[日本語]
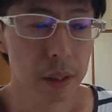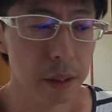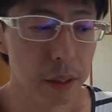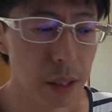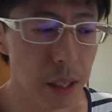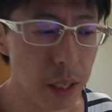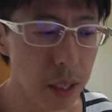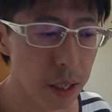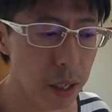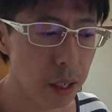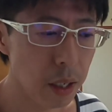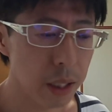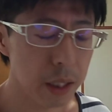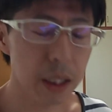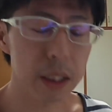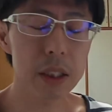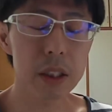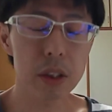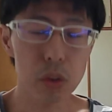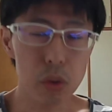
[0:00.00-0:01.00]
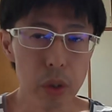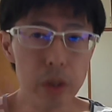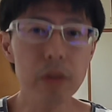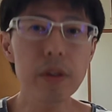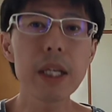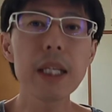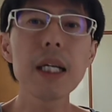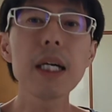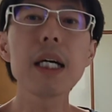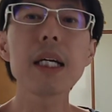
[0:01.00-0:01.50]
で、それぐ
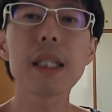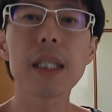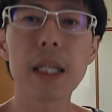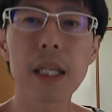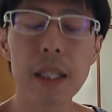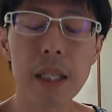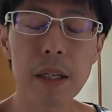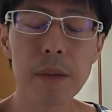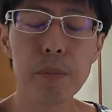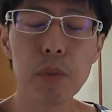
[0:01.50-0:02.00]
らいなかったらね、